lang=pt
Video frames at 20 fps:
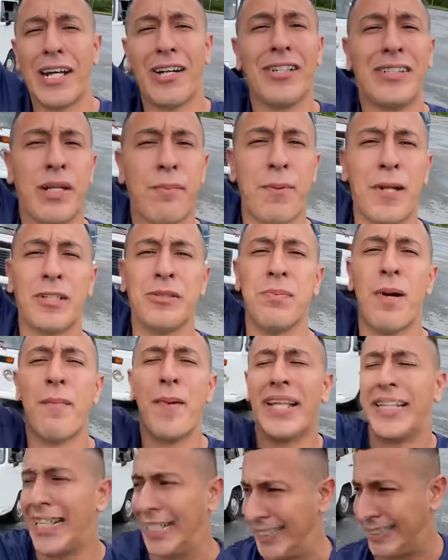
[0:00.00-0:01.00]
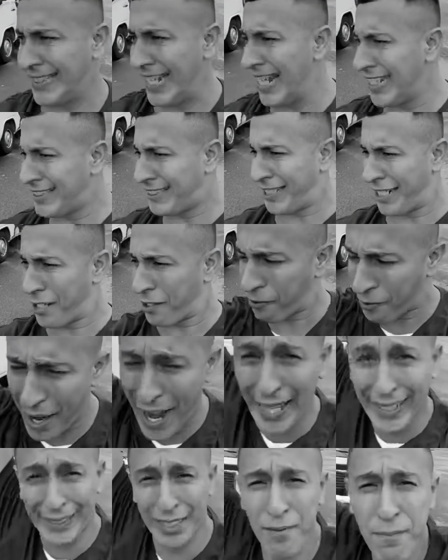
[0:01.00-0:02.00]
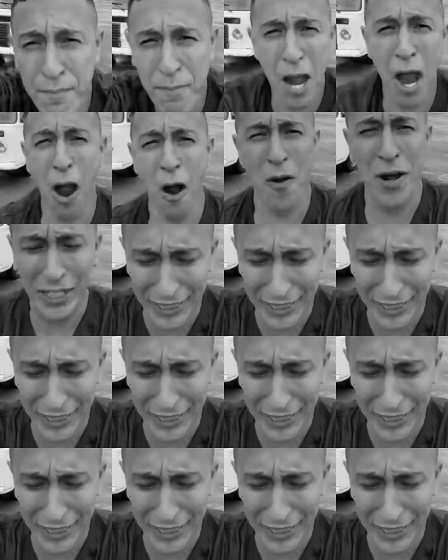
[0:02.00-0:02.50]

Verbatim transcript: Que a nossa próxima meta é 150 mil